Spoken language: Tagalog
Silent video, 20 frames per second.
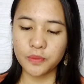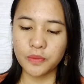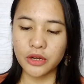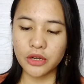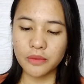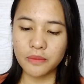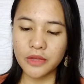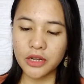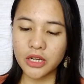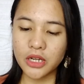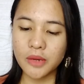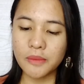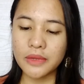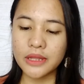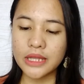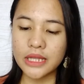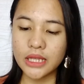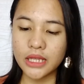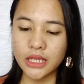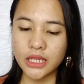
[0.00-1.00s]
Pero meron naman
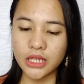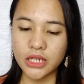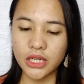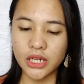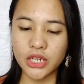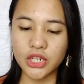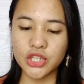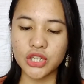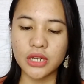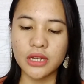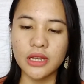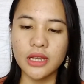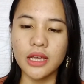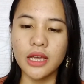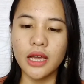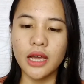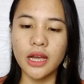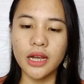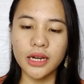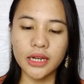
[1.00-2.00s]
ding English.
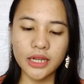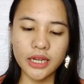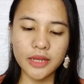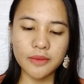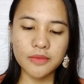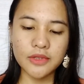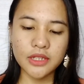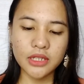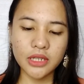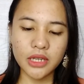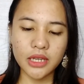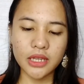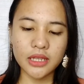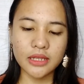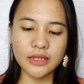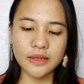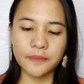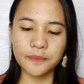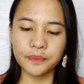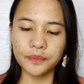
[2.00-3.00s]
Ang claims niya
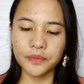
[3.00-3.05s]
is,